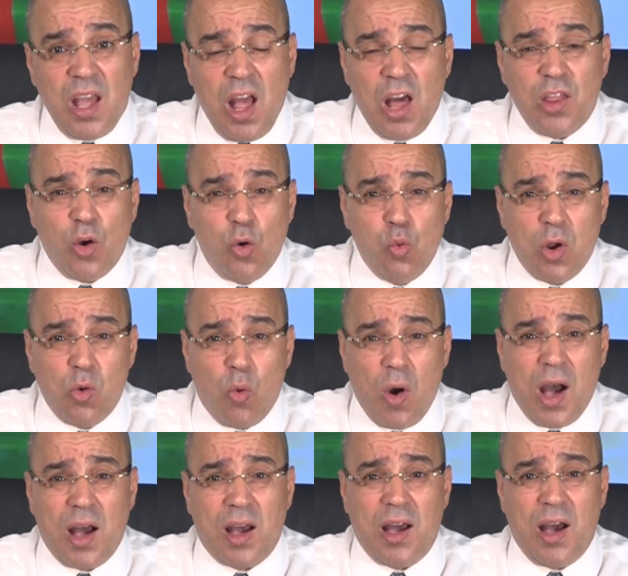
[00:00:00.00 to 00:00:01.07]
هذا هو
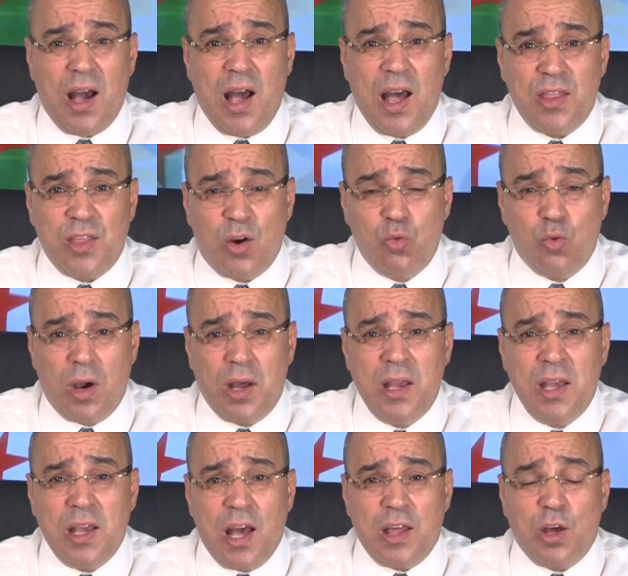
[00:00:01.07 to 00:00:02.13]
الواقع هذا هو
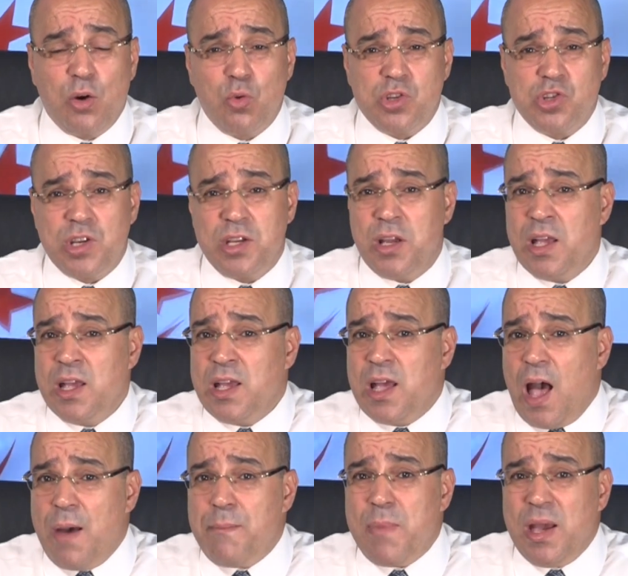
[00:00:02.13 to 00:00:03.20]
هذا هو الشيء
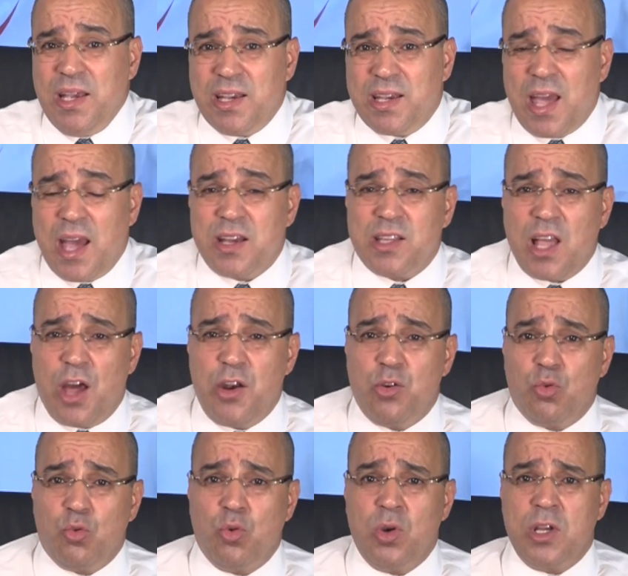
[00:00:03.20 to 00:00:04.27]
أما حكاية
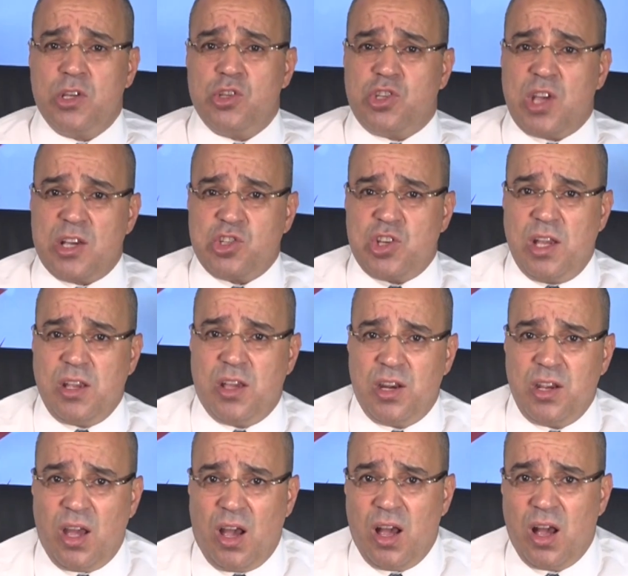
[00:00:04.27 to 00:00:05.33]
أنه جا
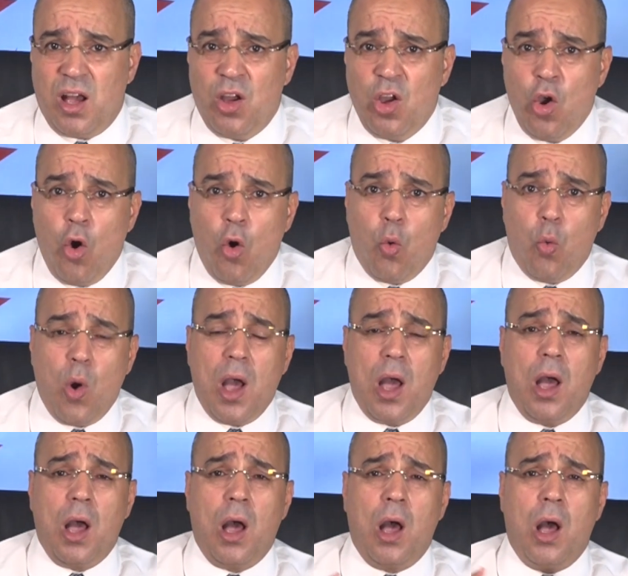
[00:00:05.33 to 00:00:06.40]
شنقريحة
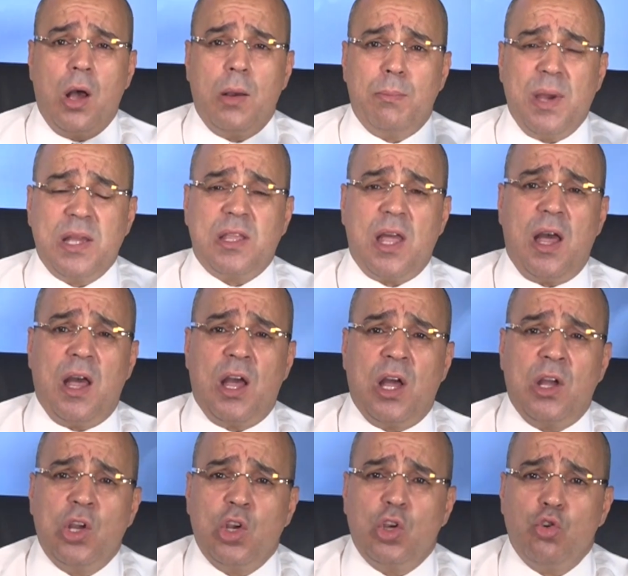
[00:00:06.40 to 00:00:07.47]

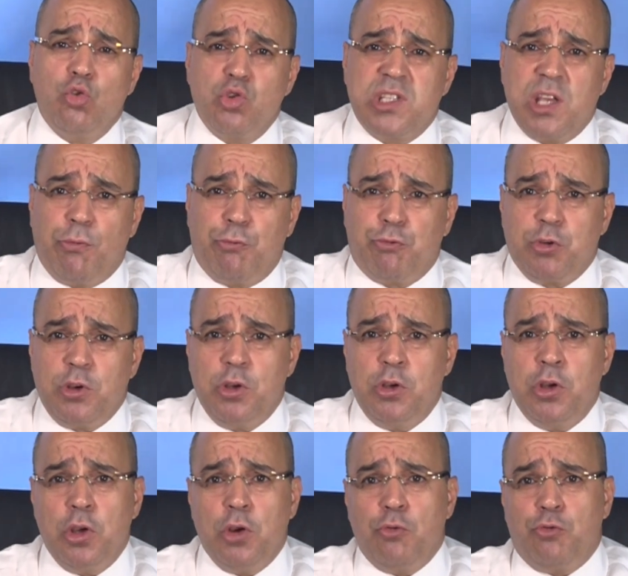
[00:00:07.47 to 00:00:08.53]
وبدأ
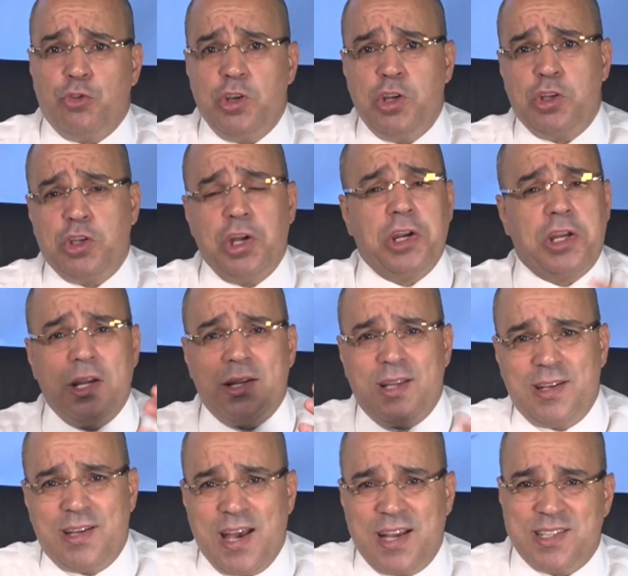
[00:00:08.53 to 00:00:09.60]
يصفي في تركة
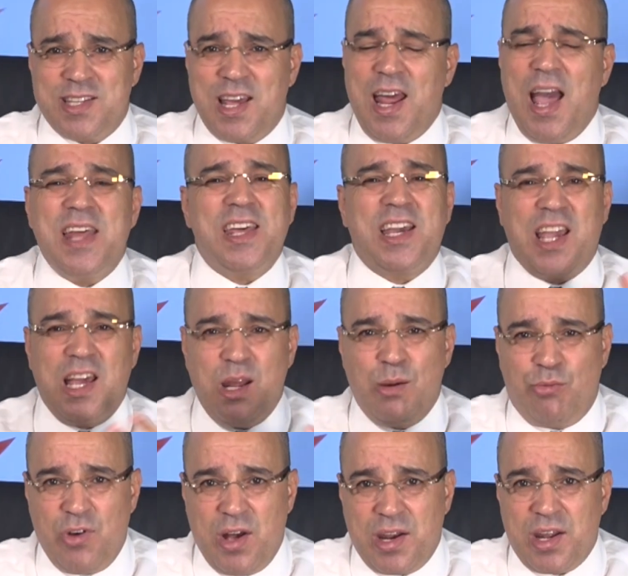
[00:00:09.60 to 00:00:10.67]
القايد صالح هذا كلام
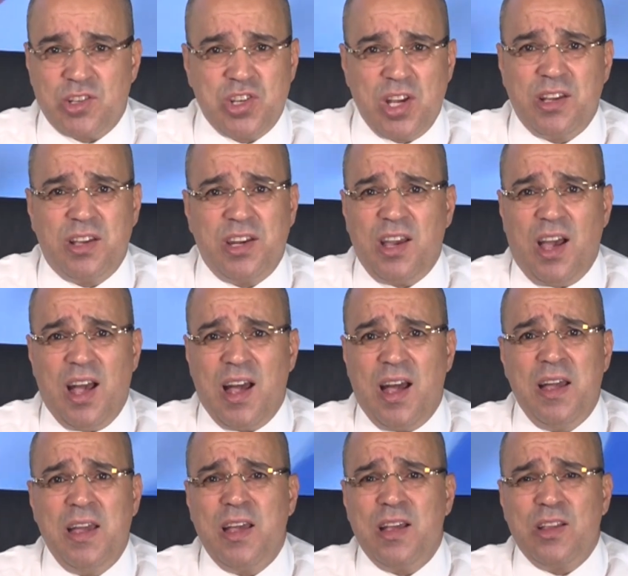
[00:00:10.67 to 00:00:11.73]
فارغ شنقريحة